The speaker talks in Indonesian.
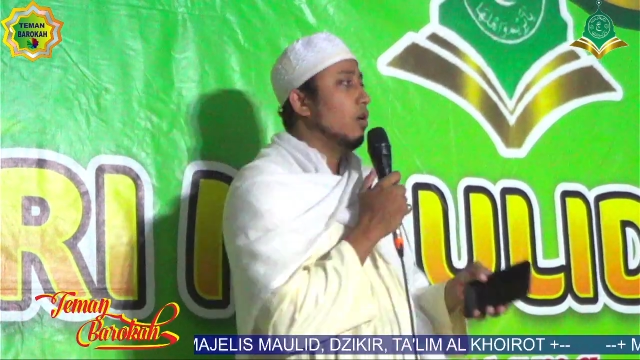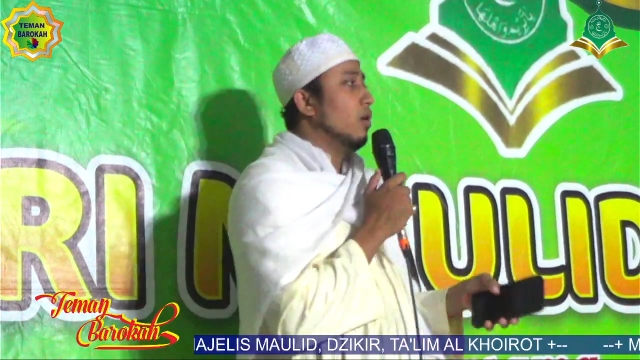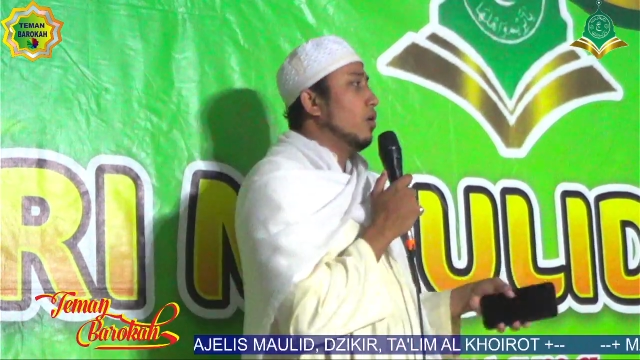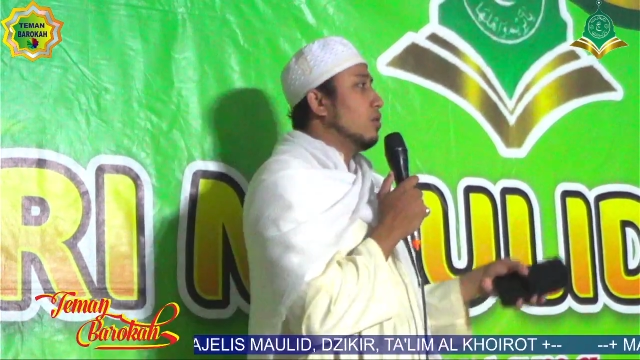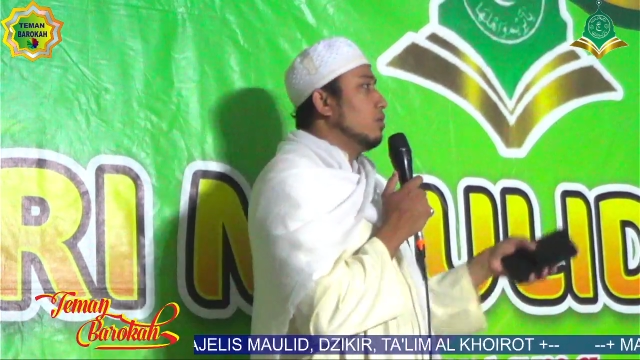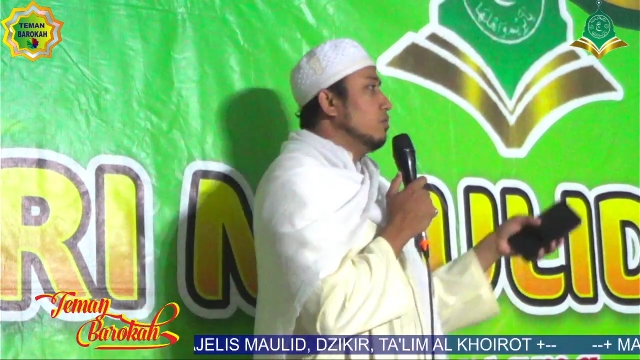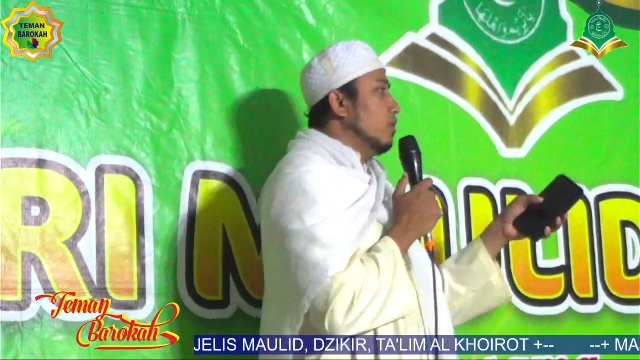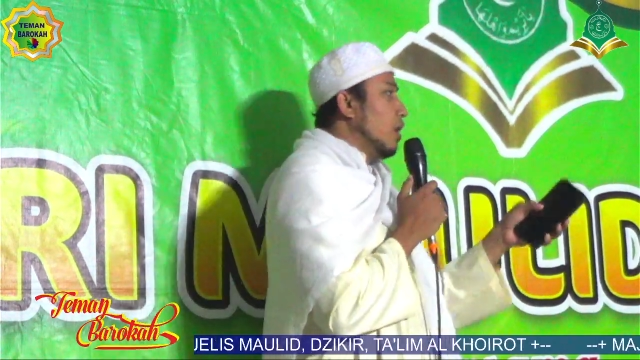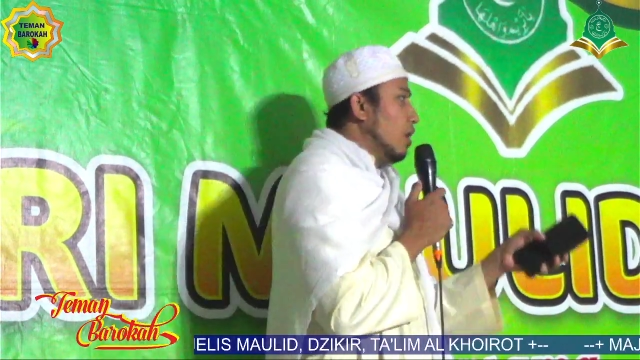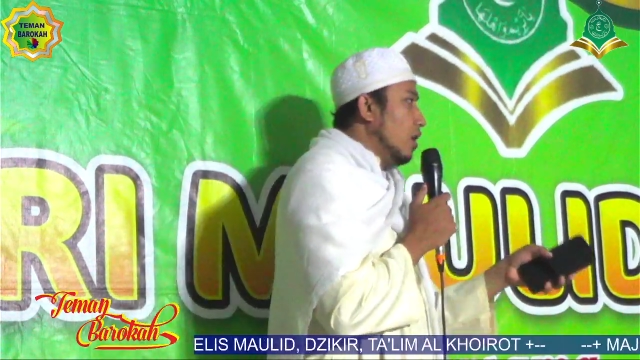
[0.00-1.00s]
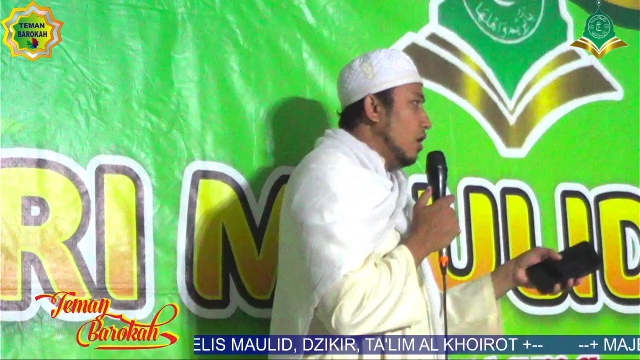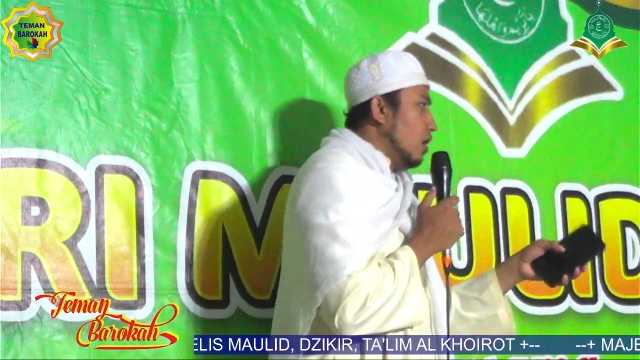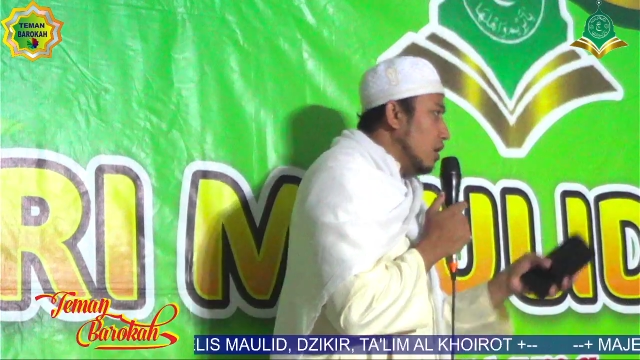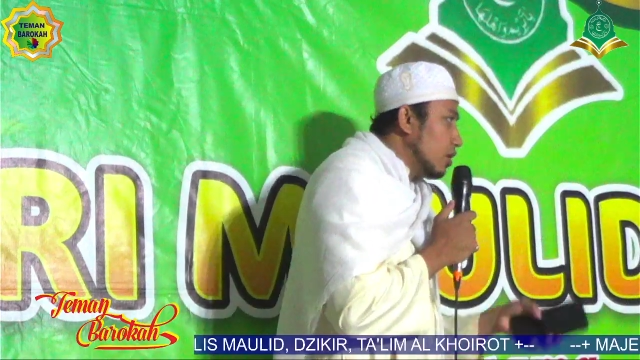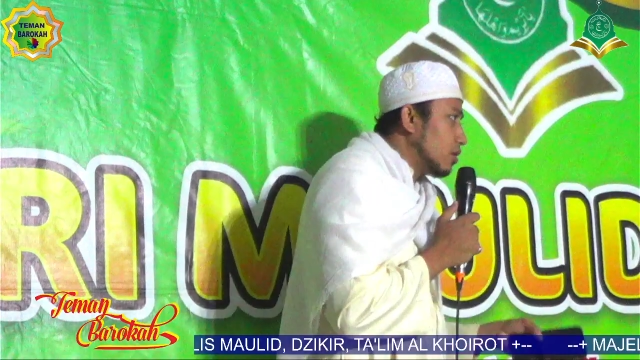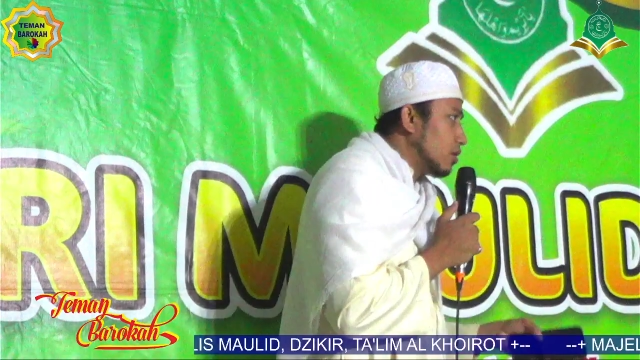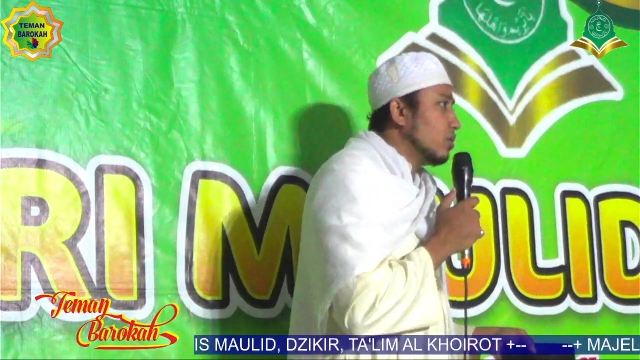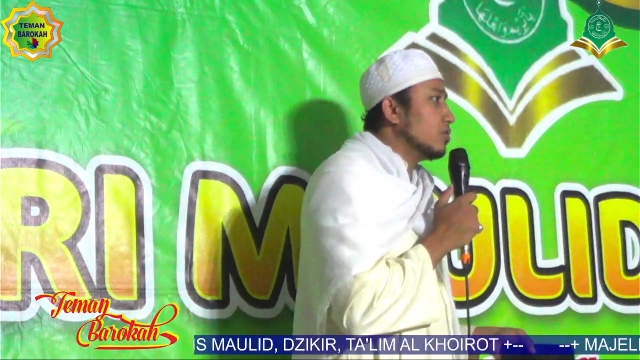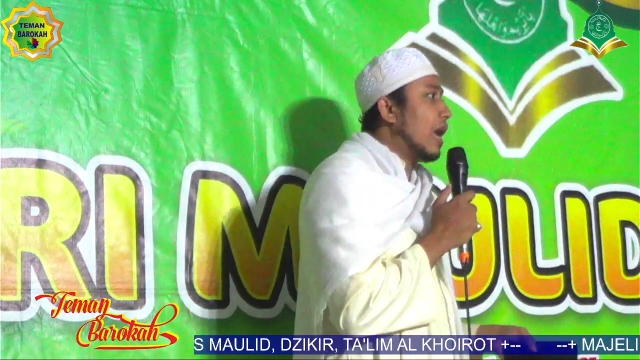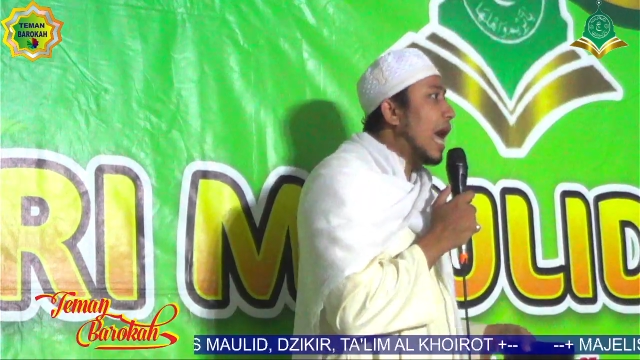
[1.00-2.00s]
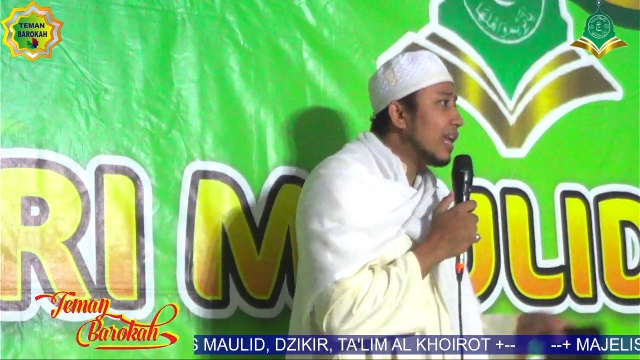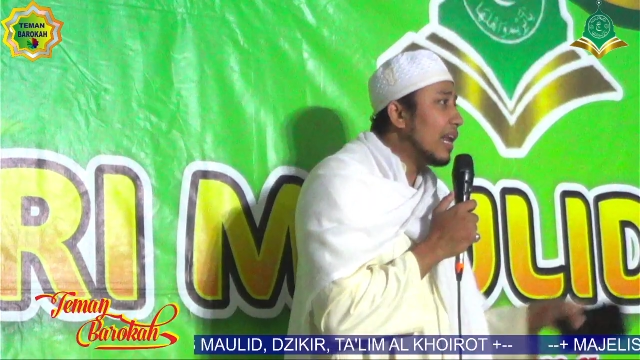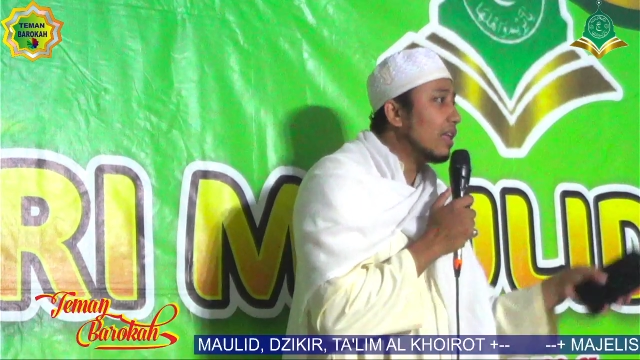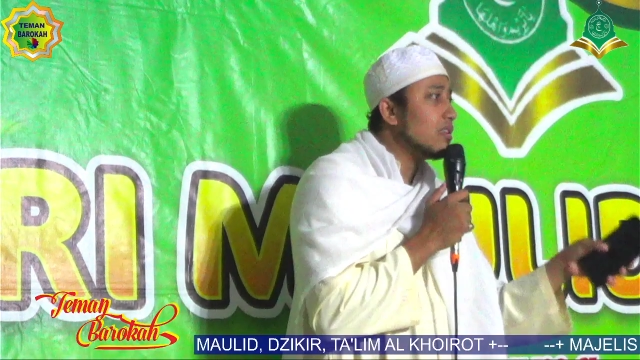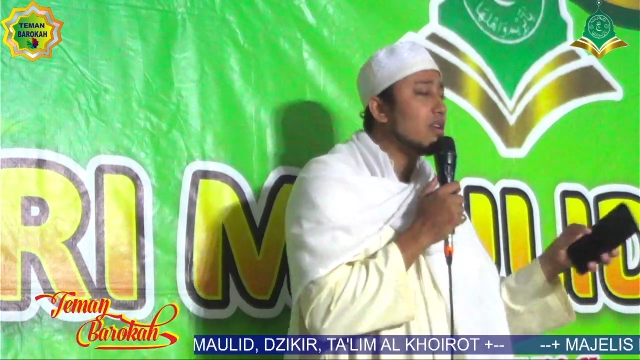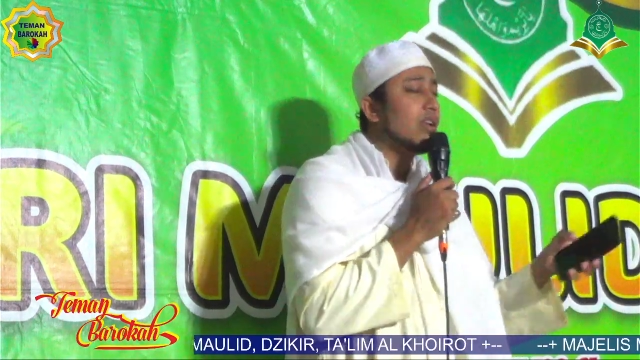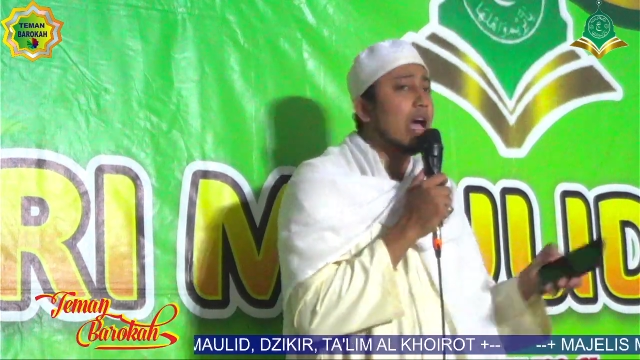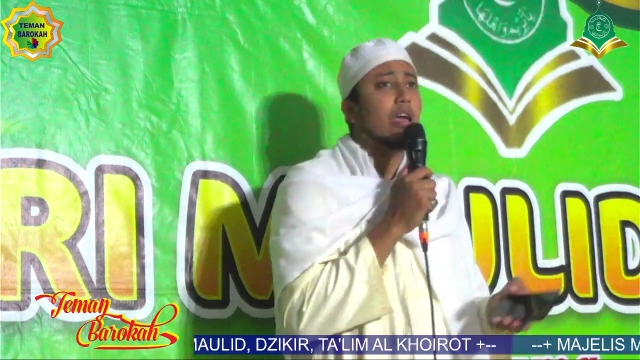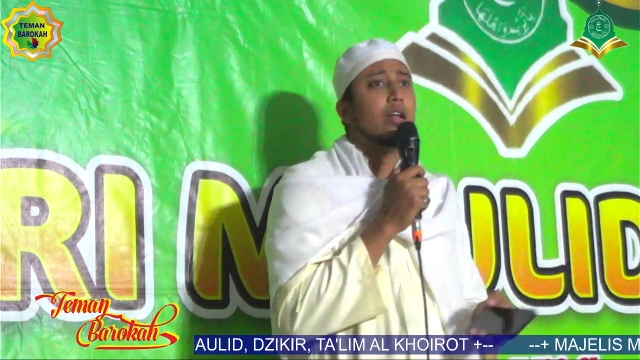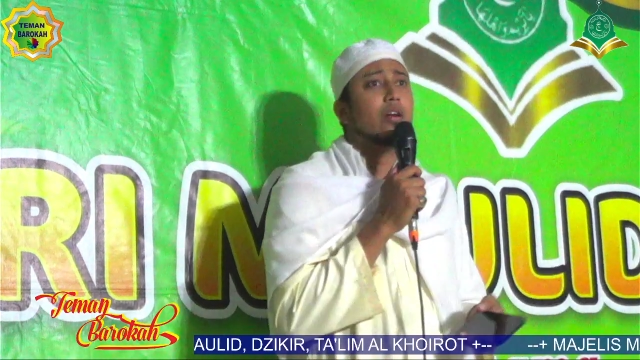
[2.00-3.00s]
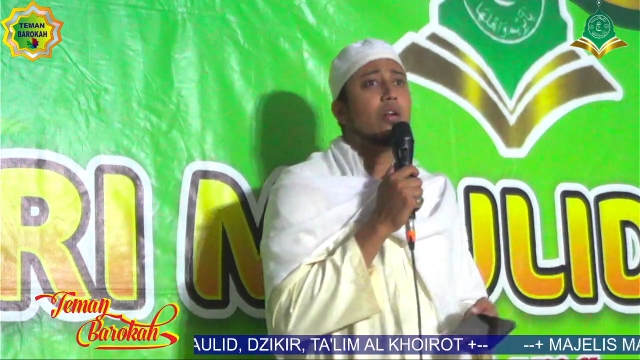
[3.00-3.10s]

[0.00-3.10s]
duit terus akhirate no,